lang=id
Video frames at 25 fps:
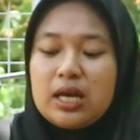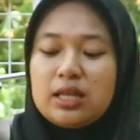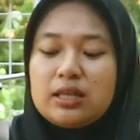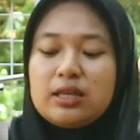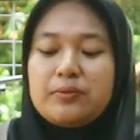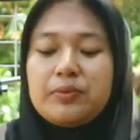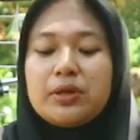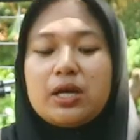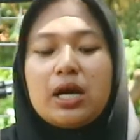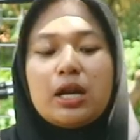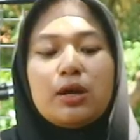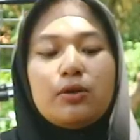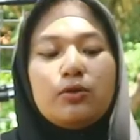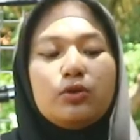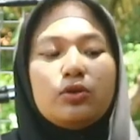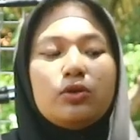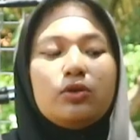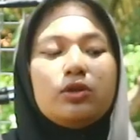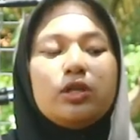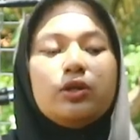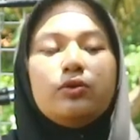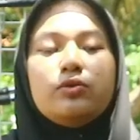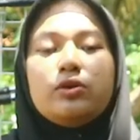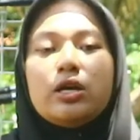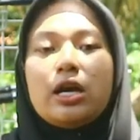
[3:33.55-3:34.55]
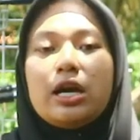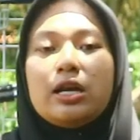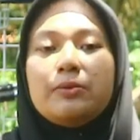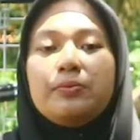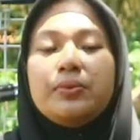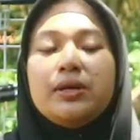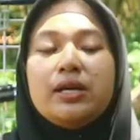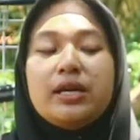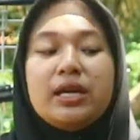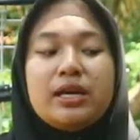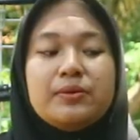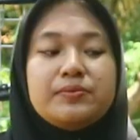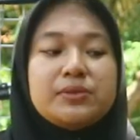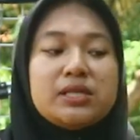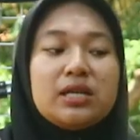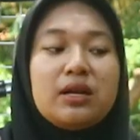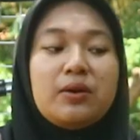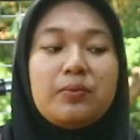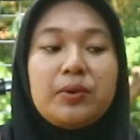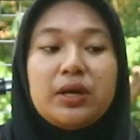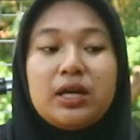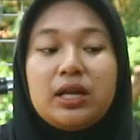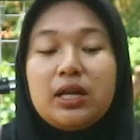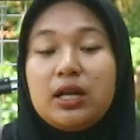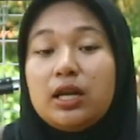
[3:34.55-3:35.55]
Tapi kalau untuk digunakan big game
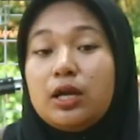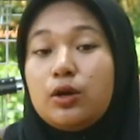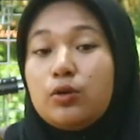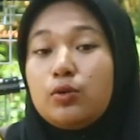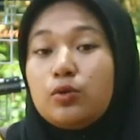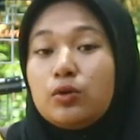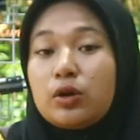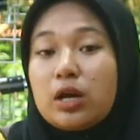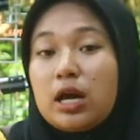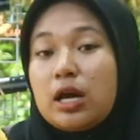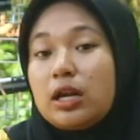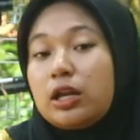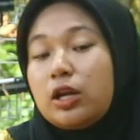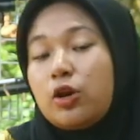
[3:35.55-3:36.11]
senapan ini kurang